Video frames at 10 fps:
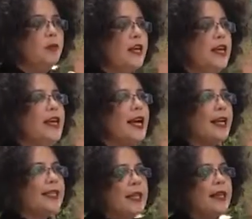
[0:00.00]
Te querías
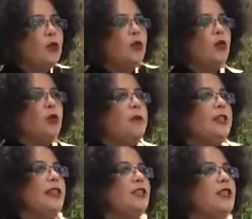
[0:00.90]
casar y tu
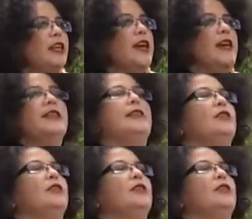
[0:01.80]
invitación querías que